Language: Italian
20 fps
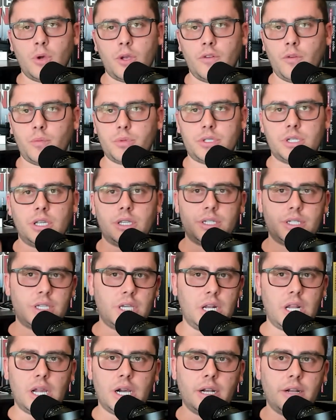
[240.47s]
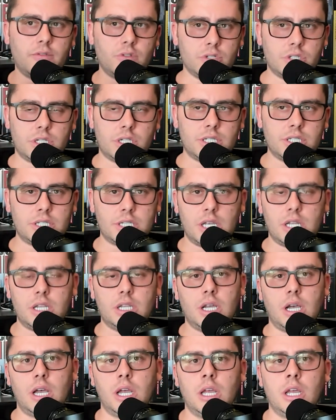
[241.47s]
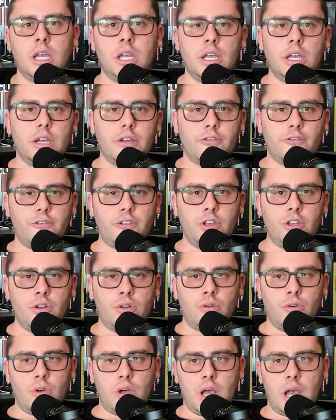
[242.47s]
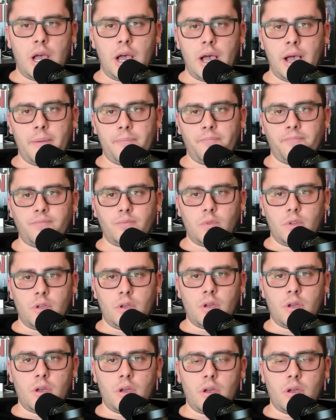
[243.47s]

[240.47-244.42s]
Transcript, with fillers: che voi possiate scalare la vostra azienda fino a, eh,